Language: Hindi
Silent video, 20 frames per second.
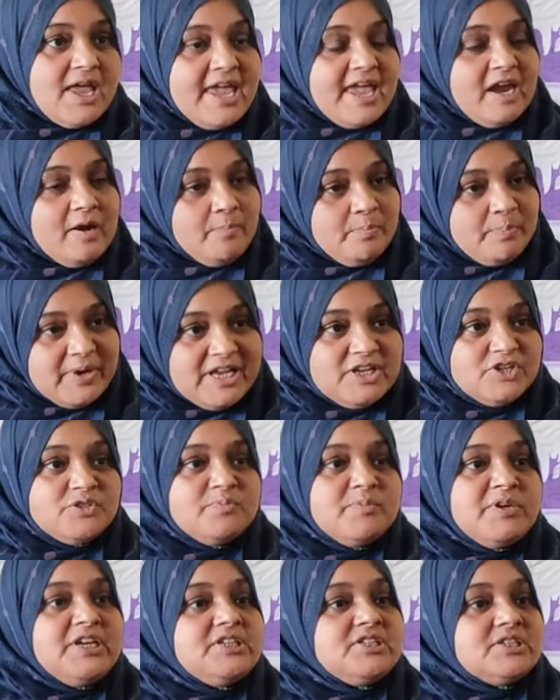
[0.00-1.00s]
एक प्रेस
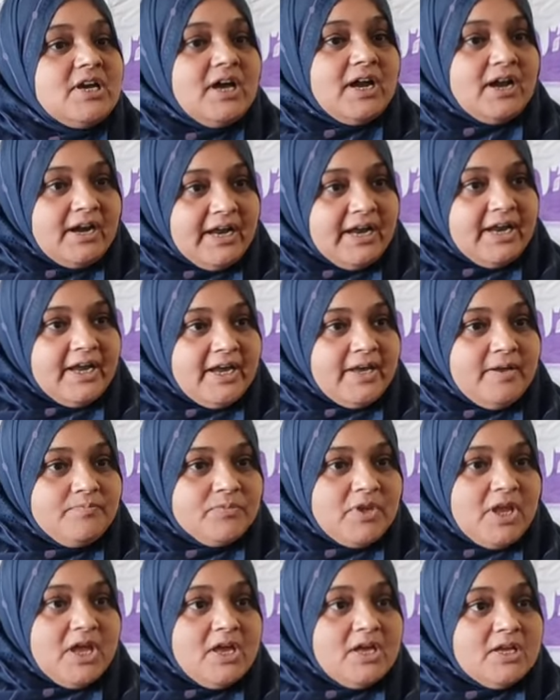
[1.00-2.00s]
मीट कर रहे
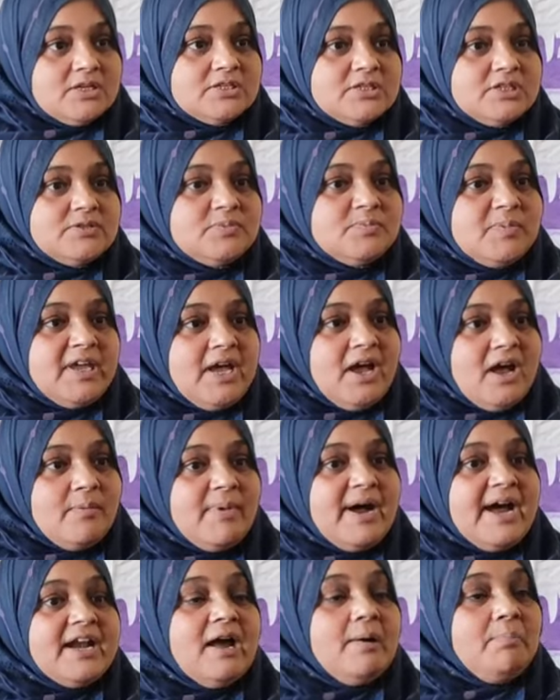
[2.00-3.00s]
हैं जिसमें
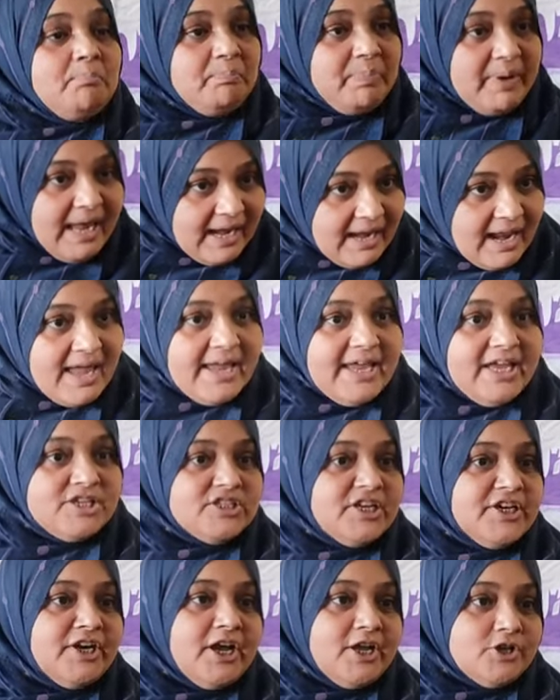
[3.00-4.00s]
हमारा पहला
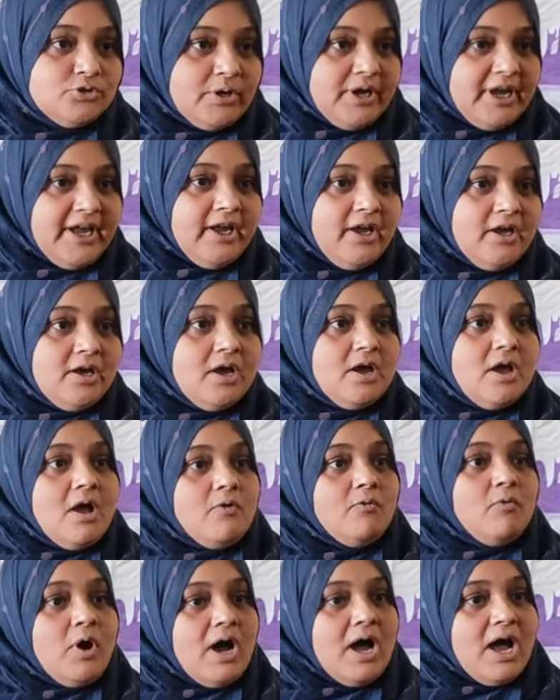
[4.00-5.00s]
एजेंडा जो है
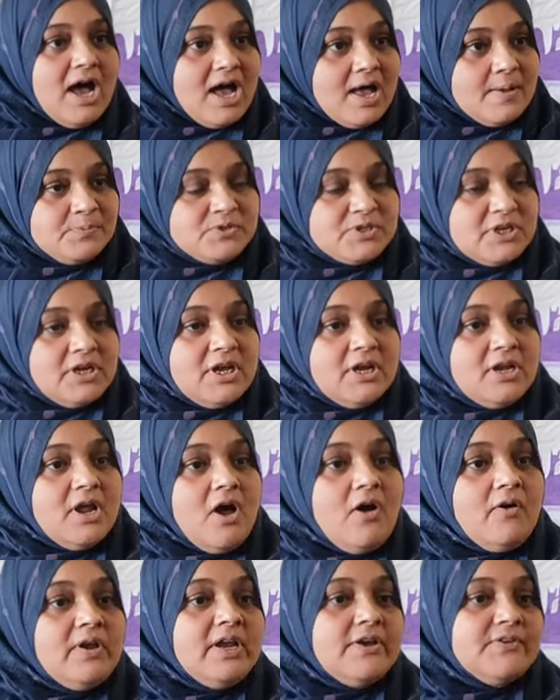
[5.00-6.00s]
वो आप
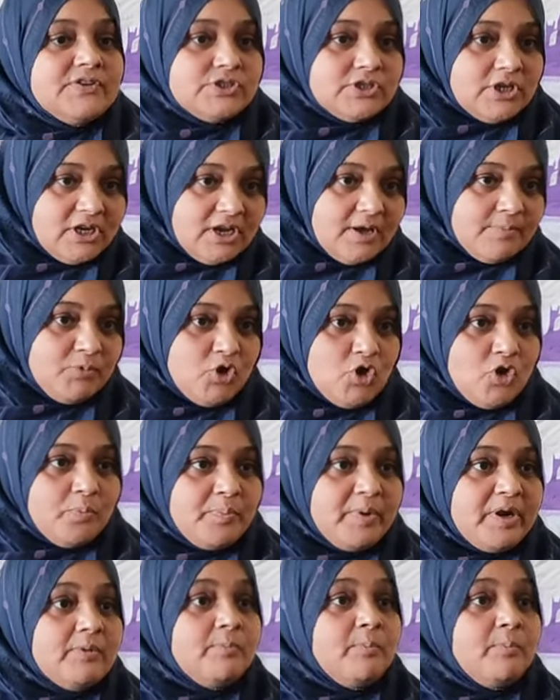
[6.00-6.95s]
सल्लल्लाहु अलैहि वसल्लम के ऊपर